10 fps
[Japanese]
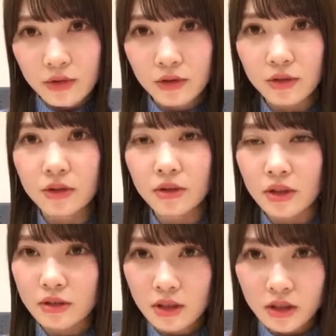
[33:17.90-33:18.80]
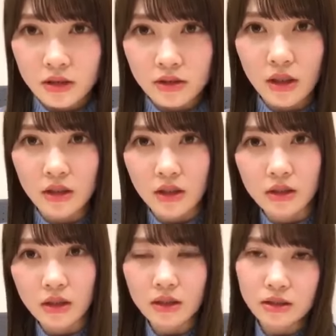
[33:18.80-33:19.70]
ブログ読んでくれてるか
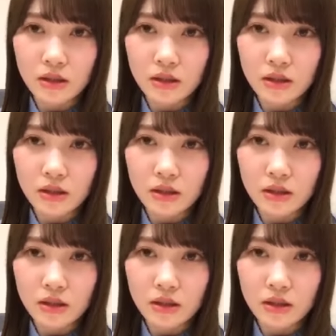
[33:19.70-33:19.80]
な。なんか